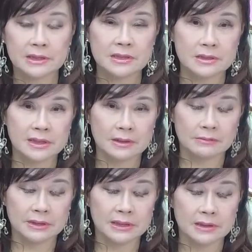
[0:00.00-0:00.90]
的事业
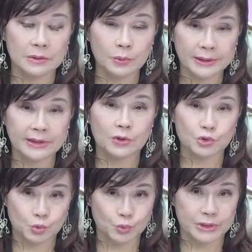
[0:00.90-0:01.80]
宫呢会到
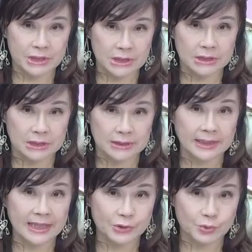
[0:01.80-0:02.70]
属鸡的
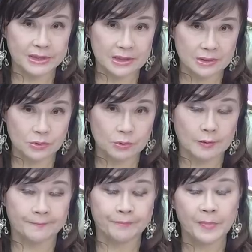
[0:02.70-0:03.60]
太岁正
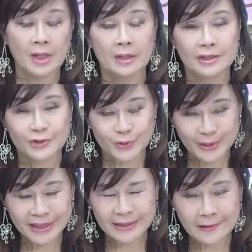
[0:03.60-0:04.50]
冲。所
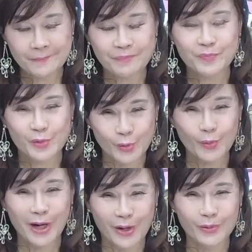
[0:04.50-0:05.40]
以呢，
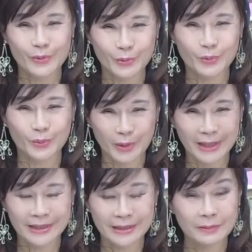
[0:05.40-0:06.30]
有好有
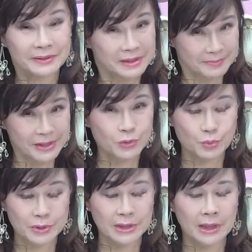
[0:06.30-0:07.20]
坏，要特别
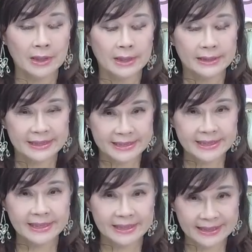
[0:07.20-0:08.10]
注意了。你
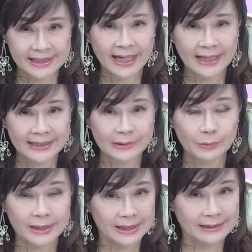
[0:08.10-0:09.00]
今年的压力
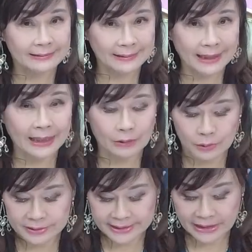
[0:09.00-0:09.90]
会很大
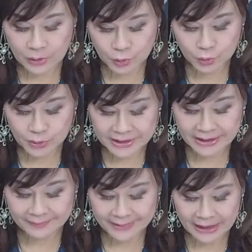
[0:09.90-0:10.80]
哦，在工作
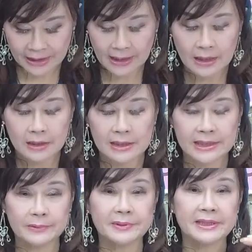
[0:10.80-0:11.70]
上面，呃，
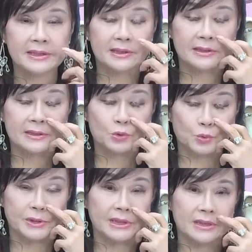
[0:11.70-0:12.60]
因为属
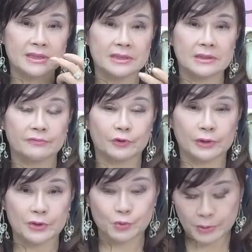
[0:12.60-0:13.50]
鸡的是逢
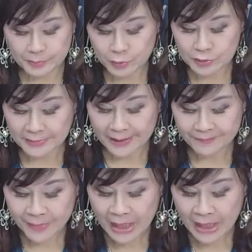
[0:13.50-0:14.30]
到岁破嘛，